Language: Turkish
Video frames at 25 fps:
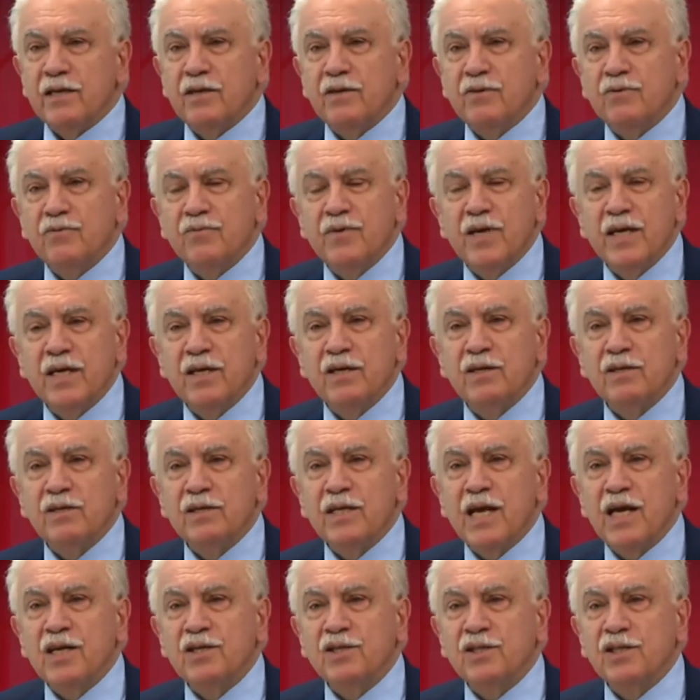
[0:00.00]
ve
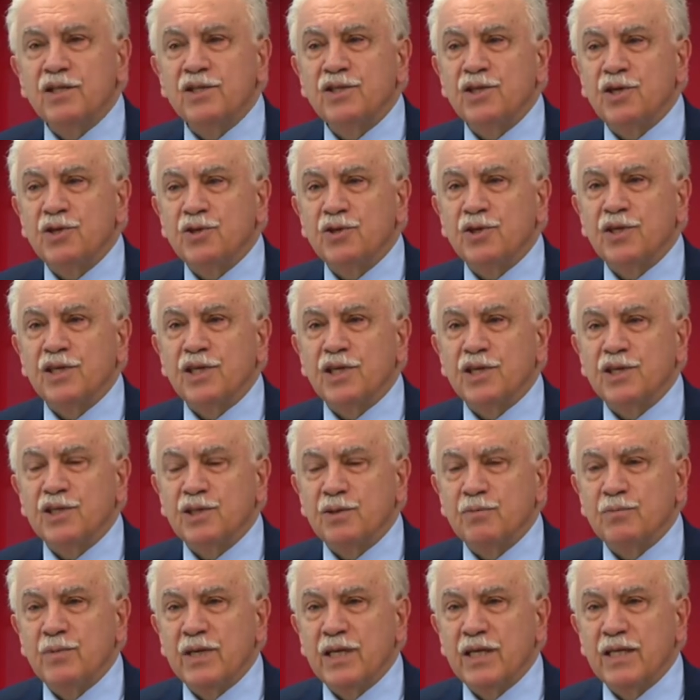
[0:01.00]
gençliğin çeşitli
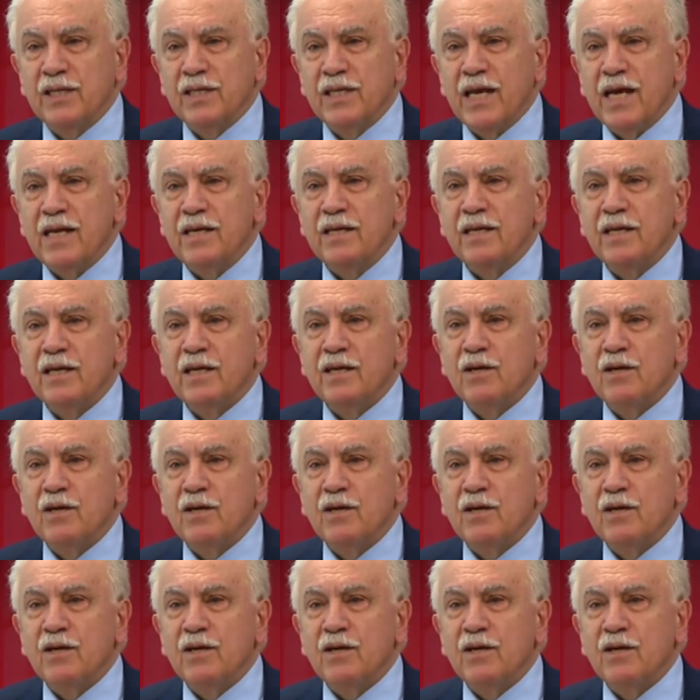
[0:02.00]
kesimlerinden